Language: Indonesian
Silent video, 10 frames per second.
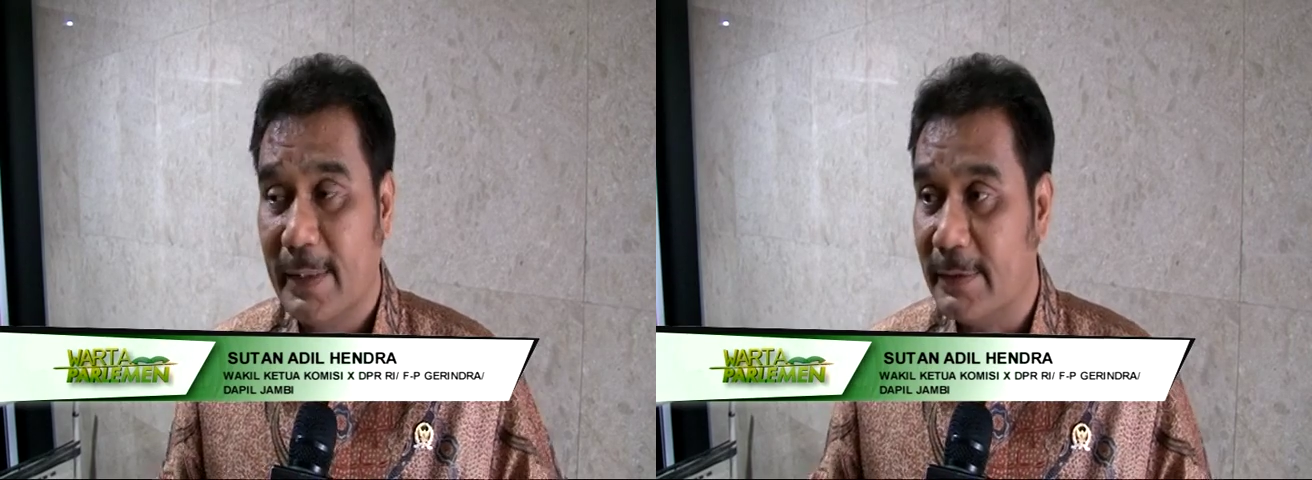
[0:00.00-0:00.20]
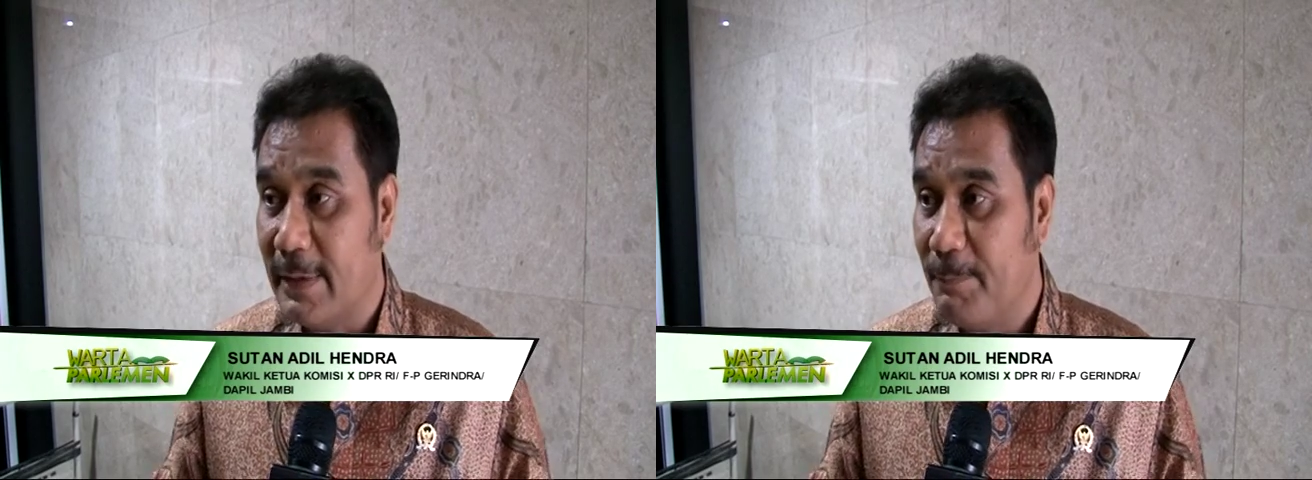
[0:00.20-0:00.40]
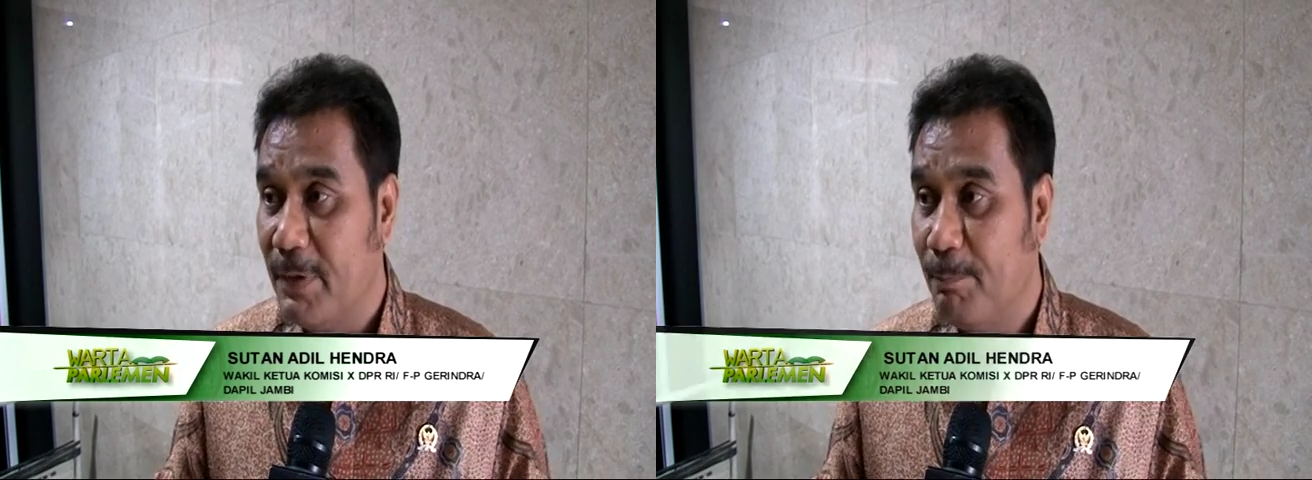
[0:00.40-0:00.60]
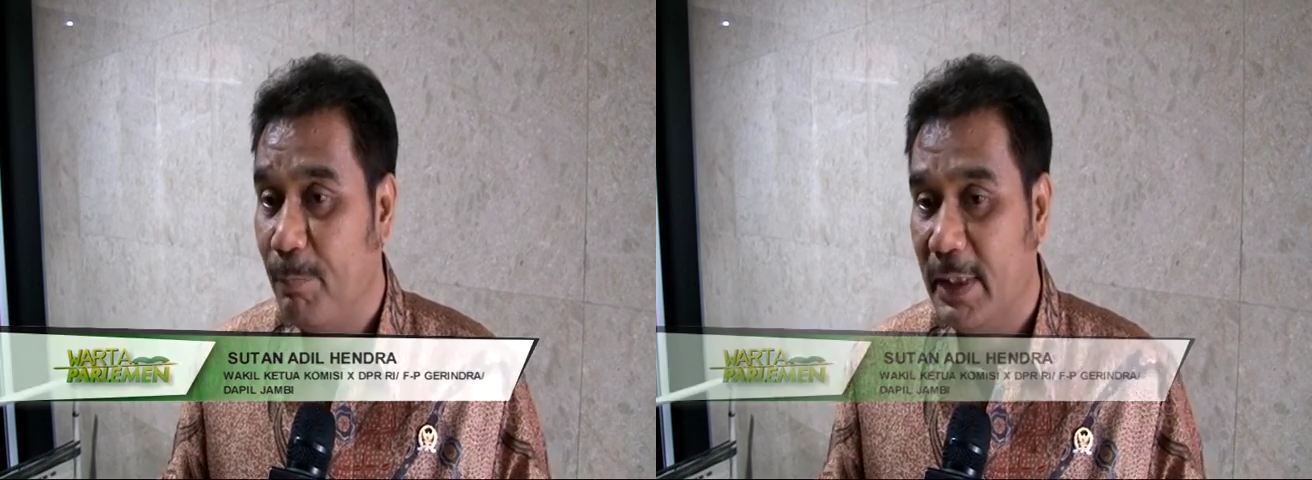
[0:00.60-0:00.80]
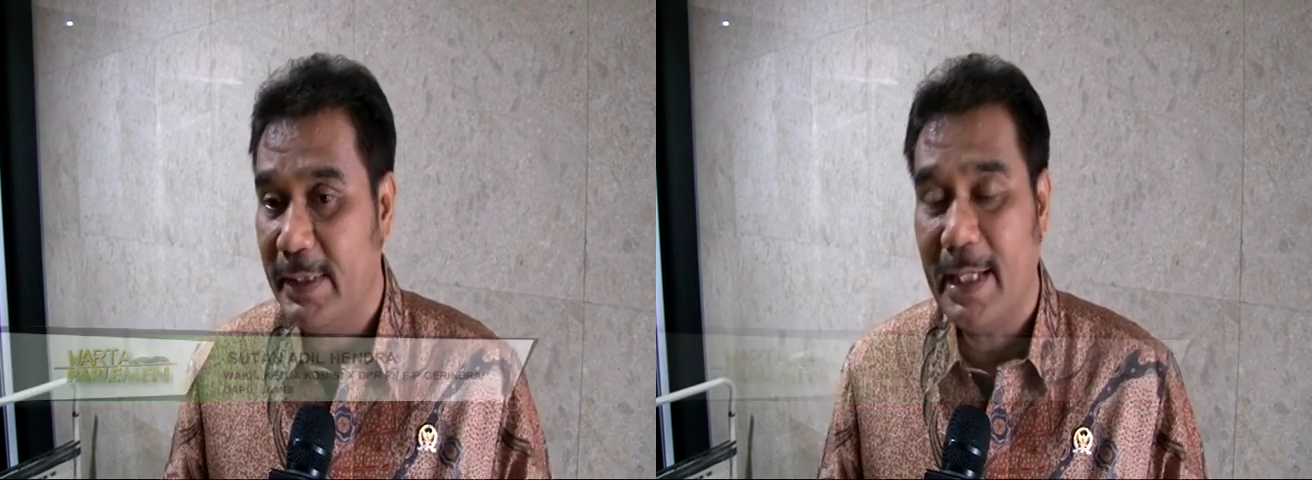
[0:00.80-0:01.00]
Tetapi
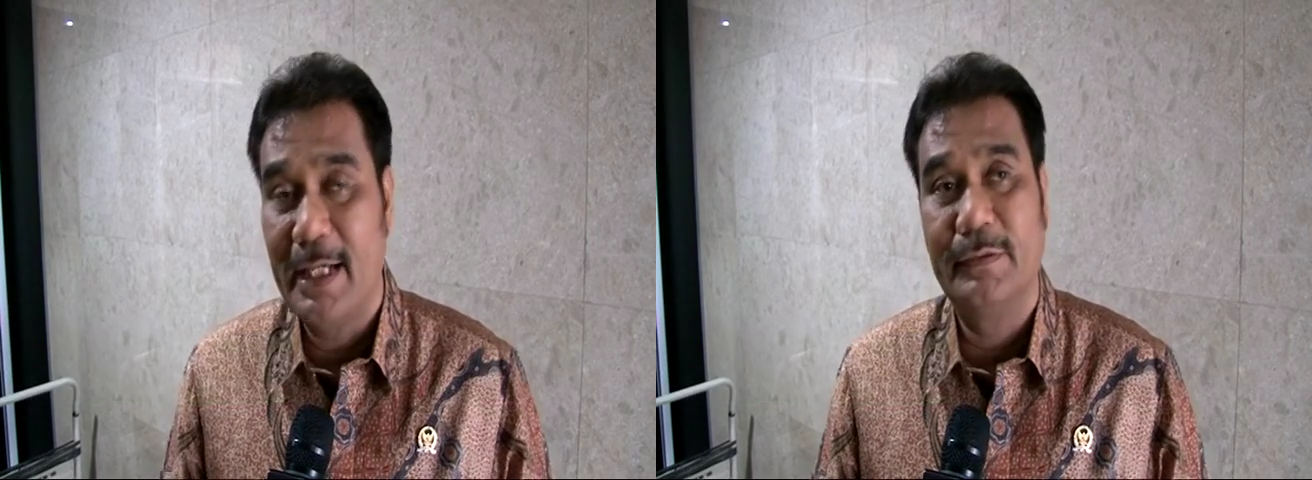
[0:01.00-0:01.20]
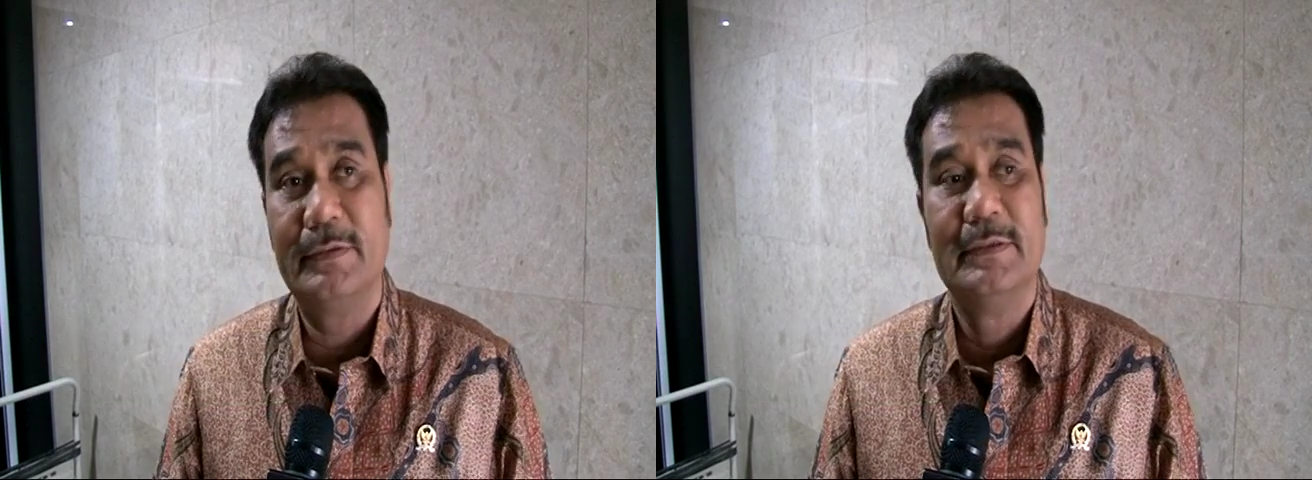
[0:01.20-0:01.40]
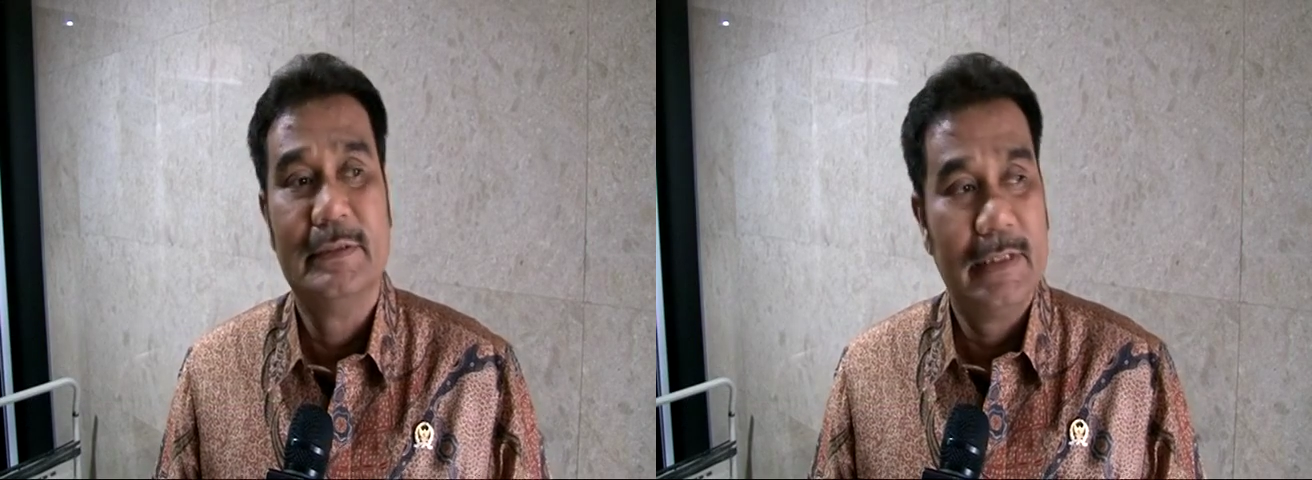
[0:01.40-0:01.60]
beliau